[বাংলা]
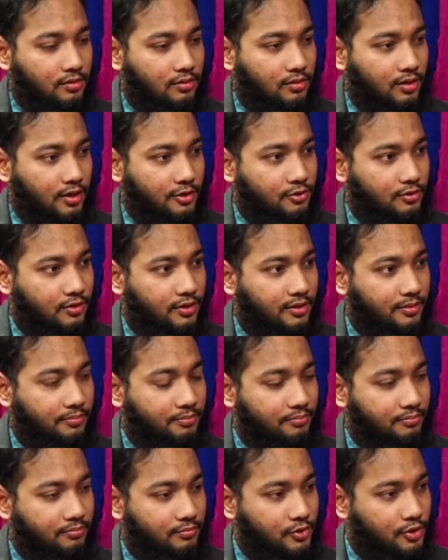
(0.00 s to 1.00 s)
আসলে
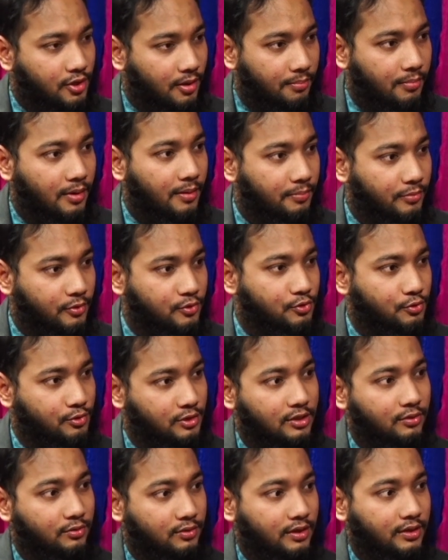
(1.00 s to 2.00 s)
সম্ভাব্য
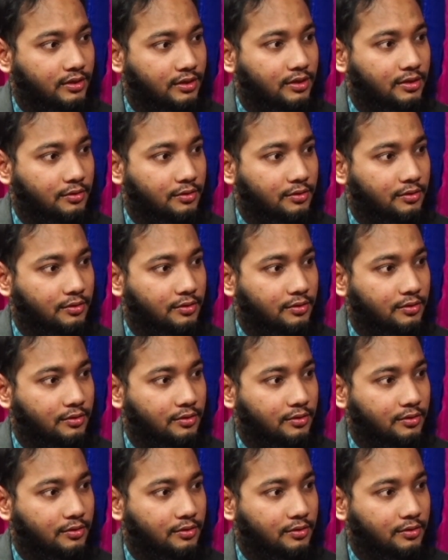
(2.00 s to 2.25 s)
জটিলতা কী কী